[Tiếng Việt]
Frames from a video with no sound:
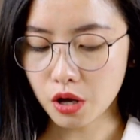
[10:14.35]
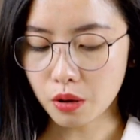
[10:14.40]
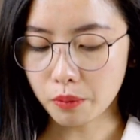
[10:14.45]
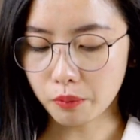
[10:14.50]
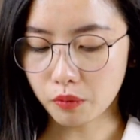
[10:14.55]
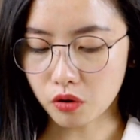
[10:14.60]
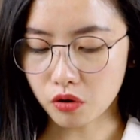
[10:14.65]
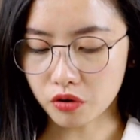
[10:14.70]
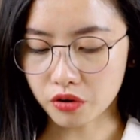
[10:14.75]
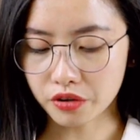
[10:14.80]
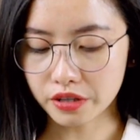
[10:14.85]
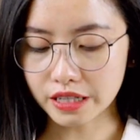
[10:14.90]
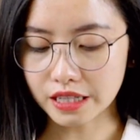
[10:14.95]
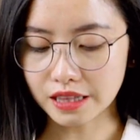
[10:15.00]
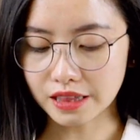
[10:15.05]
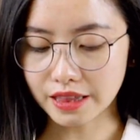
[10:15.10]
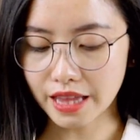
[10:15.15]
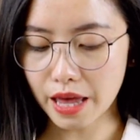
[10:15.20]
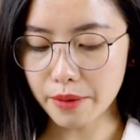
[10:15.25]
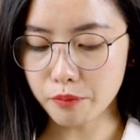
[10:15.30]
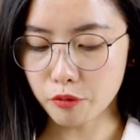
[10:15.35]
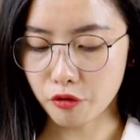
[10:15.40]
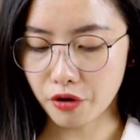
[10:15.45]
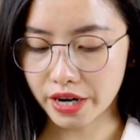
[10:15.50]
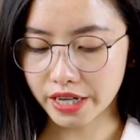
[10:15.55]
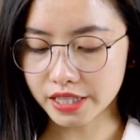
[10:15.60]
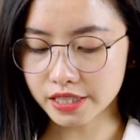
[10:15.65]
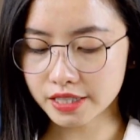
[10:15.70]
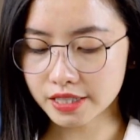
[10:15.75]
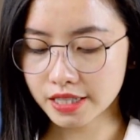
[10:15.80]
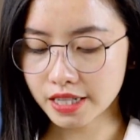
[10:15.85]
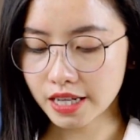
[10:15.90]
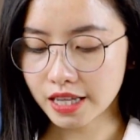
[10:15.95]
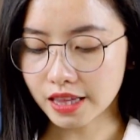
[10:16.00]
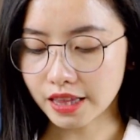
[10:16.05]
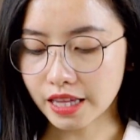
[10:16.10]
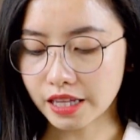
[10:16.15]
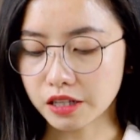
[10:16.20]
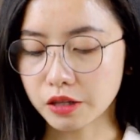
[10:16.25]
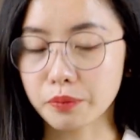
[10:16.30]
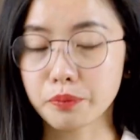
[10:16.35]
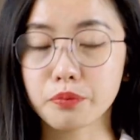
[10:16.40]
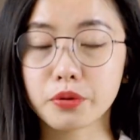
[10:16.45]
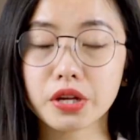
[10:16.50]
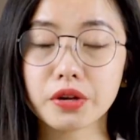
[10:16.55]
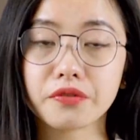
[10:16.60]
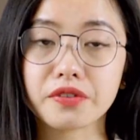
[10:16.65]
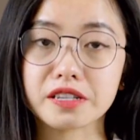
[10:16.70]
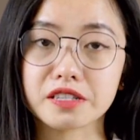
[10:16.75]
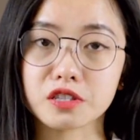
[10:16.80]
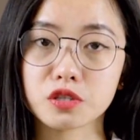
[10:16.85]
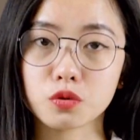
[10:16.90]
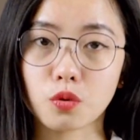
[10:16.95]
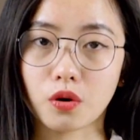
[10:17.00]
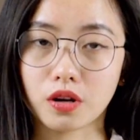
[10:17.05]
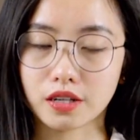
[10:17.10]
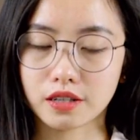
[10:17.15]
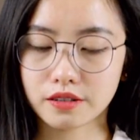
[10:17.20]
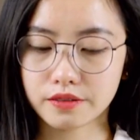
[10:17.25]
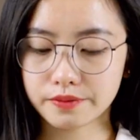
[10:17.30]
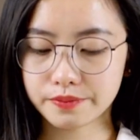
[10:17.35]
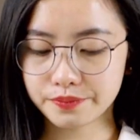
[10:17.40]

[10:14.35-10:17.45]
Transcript: more elaborate than the previous one.